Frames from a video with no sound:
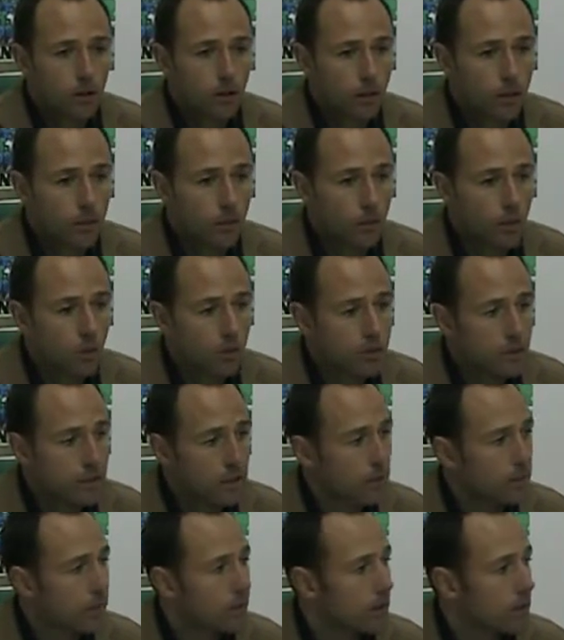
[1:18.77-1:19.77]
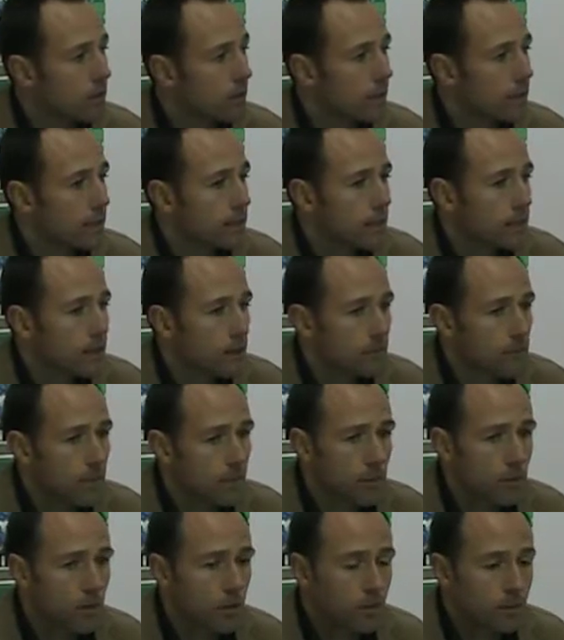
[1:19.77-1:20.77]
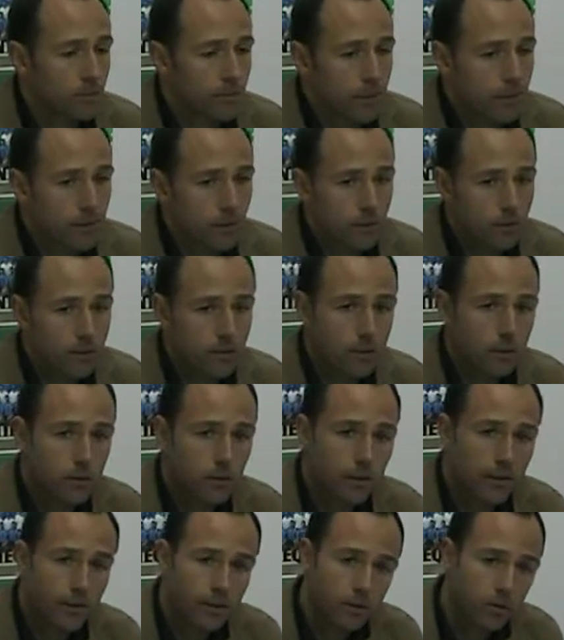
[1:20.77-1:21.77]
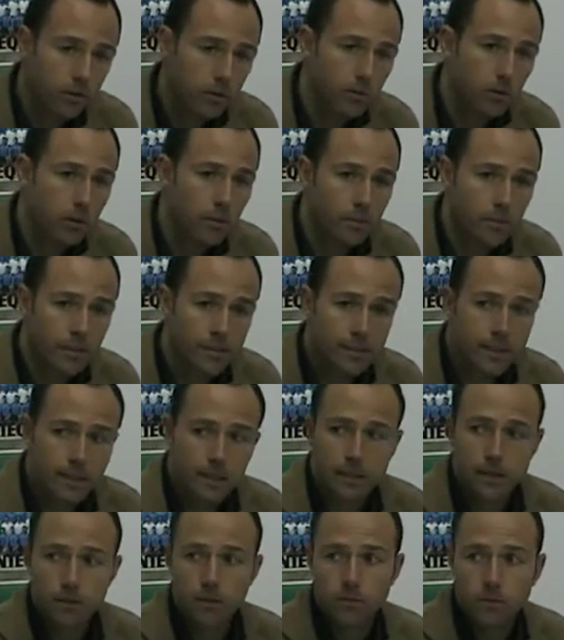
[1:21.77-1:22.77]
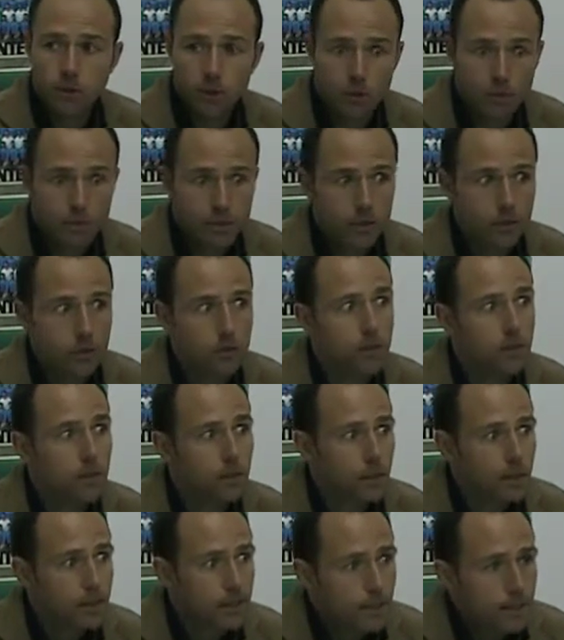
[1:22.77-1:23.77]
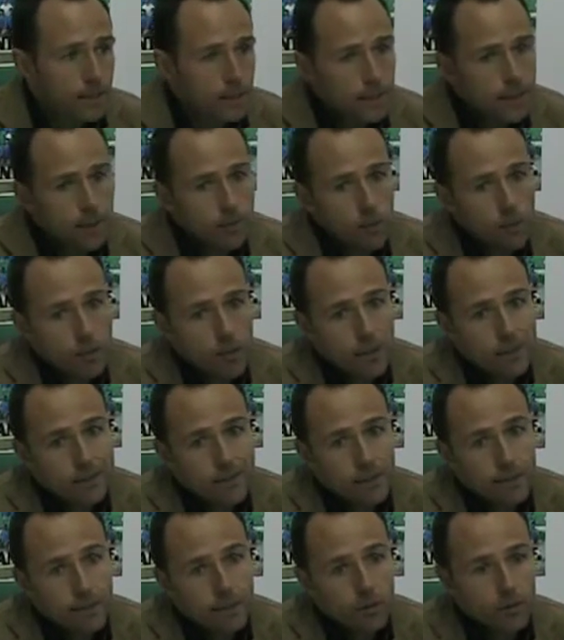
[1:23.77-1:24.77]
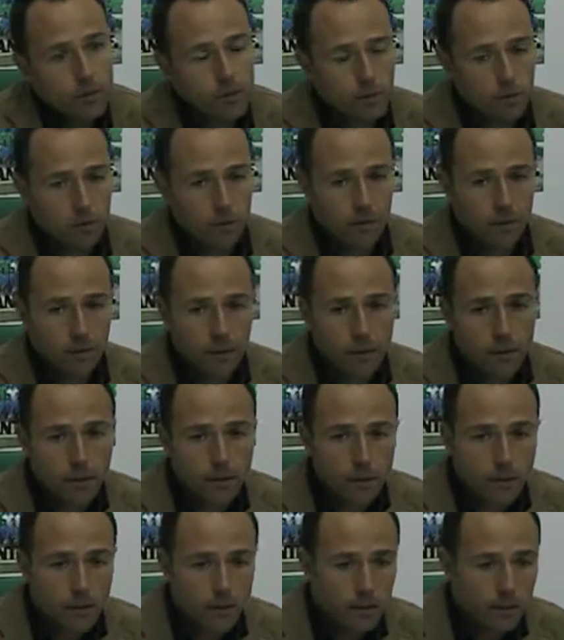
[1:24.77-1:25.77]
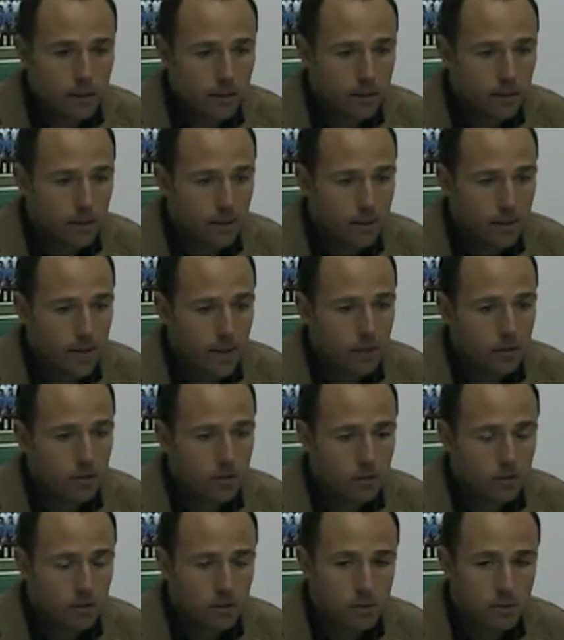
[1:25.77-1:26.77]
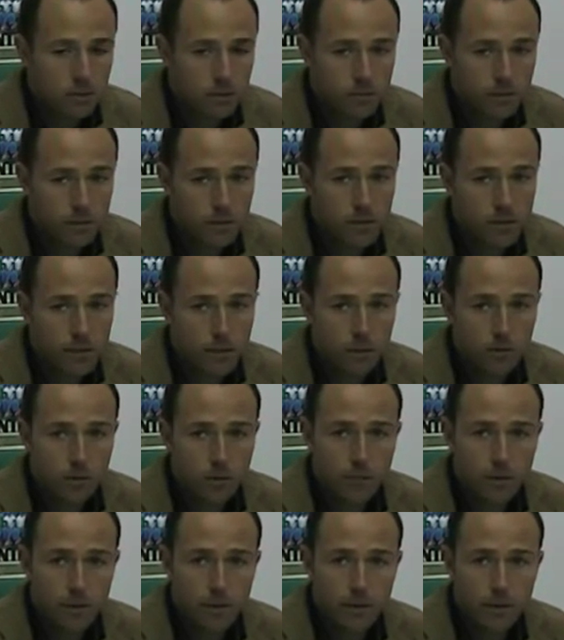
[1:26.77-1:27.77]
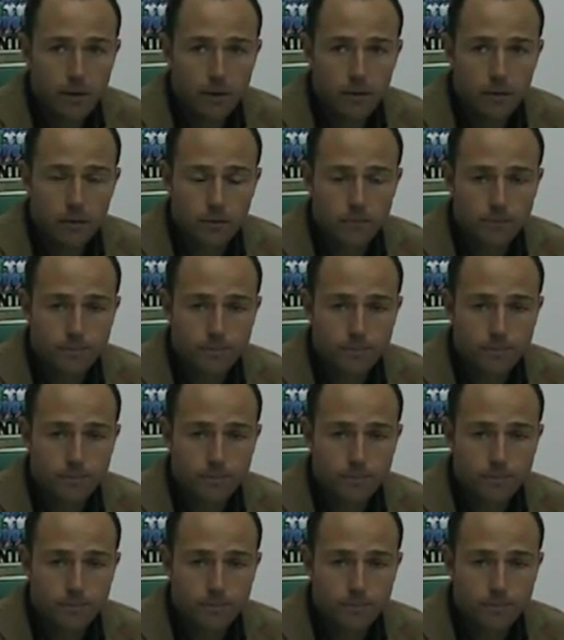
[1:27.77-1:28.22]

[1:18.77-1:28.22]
hemos tenido partido en casa que nos vamos del partido y con el 0-1 nos machacan, ¿no? Por lo menos hemos llegado hasta el descuento con opciones de, algo, pero ese algo no ha aparecido.